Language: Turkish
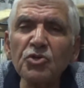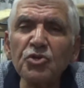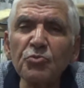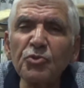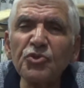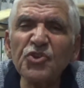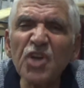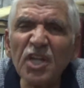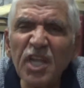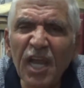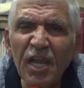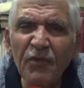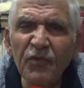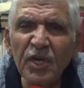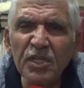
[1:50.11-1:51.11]
için
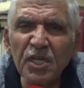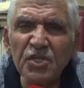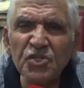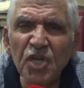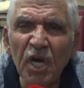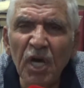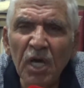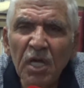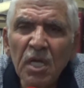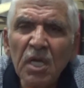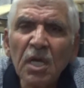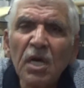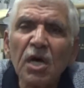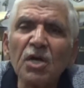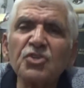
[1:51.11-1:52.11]
mücadele verdikçe
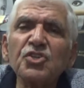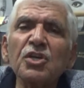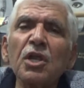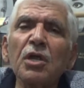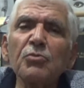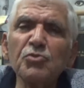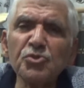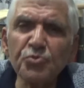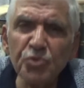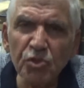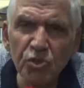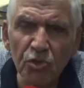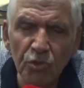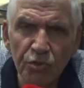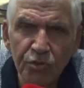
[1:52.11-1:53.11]
açıklarımız
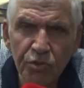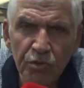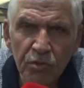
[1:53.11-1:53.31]
büyüyor.